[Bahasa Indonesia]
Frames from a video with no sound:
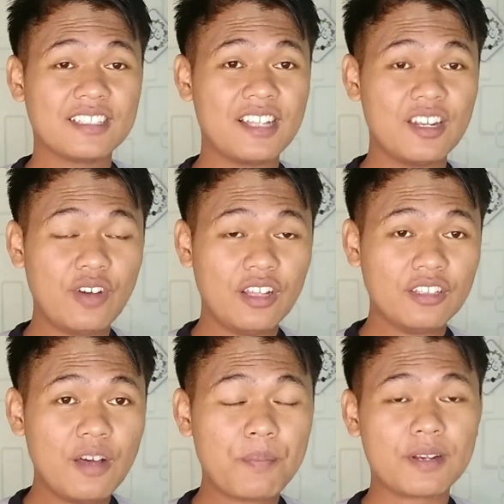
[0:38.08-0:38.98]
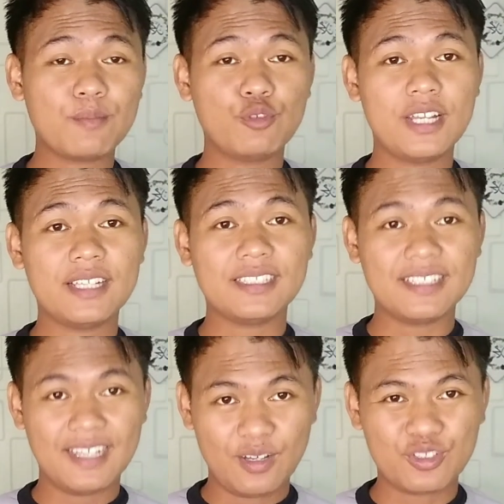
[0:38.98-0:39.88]
Selalu Allah permudah
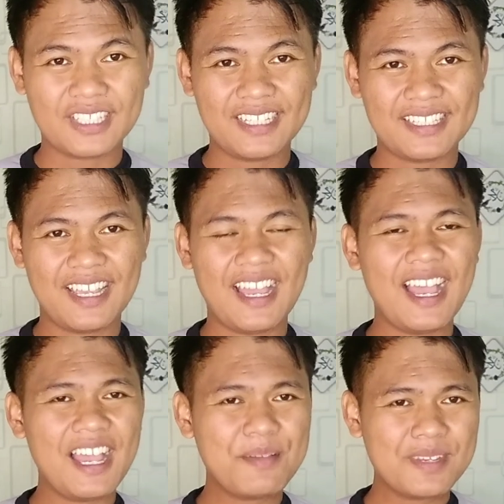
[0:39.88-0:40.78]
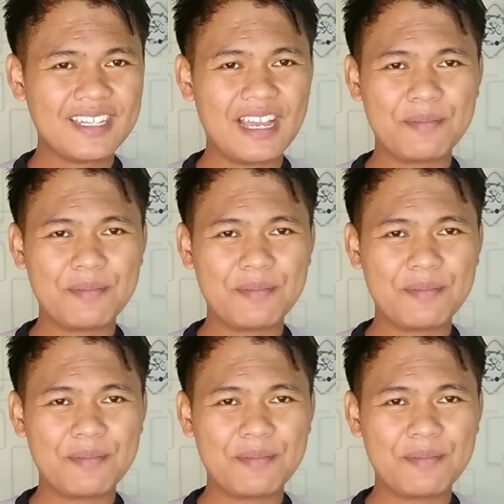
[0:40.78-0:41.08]
segala urusannya Amin,